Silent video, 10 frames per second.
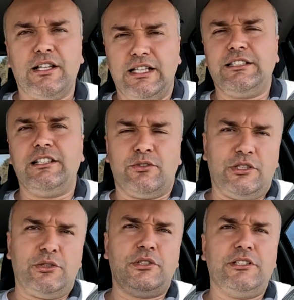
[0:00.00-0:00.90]
Холодильник,
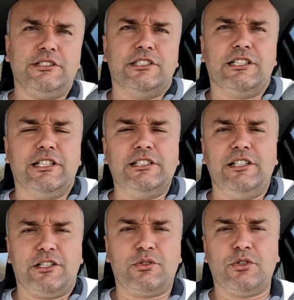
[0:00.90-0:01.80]
я сегодня делал
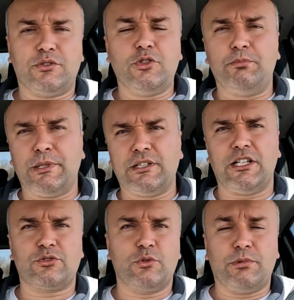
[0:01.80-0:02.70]
холодильник, который стоит
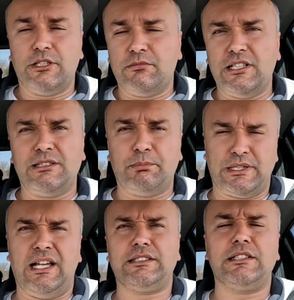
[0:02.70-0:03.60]
пятнашку, понимаете,
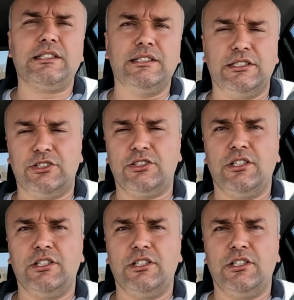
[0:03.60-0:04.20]
15 тысяч.